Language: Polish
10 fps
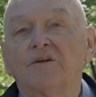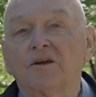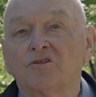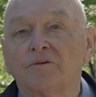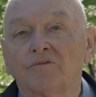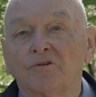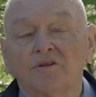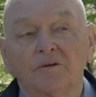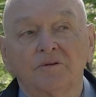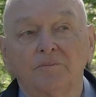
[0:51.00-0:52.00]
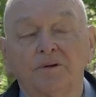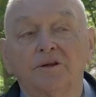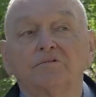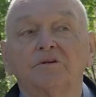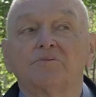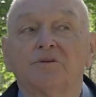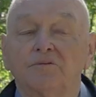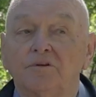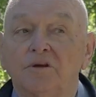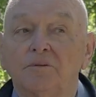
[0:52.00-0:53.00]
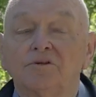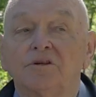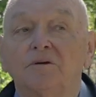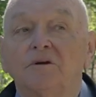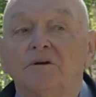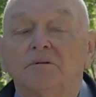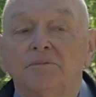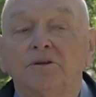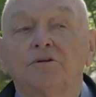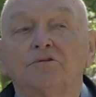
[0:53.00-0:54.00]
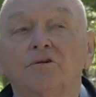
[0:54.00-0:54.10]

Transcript: większym wzrostem temperatury. Przewidujemy, że będą